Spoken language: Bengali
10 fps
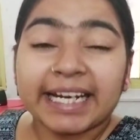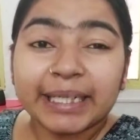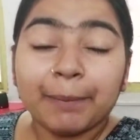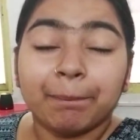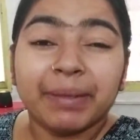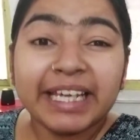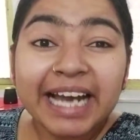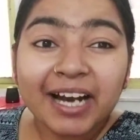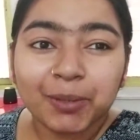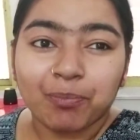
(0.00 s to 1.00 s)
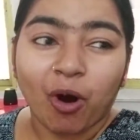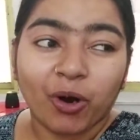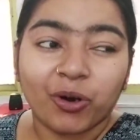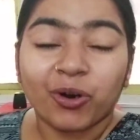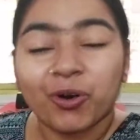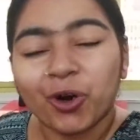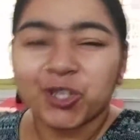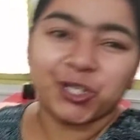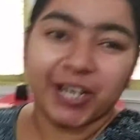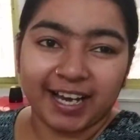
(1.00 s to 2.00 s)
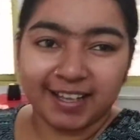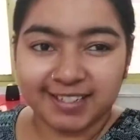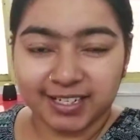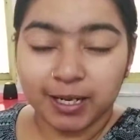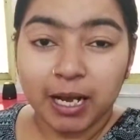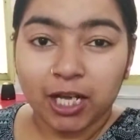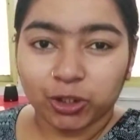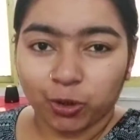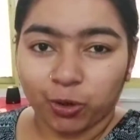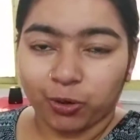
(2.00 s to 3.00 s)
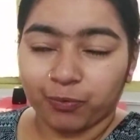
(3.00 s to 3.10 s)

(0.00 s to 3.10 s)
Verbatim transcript: একটা বিরাট বড় ঘোষণা আছে তো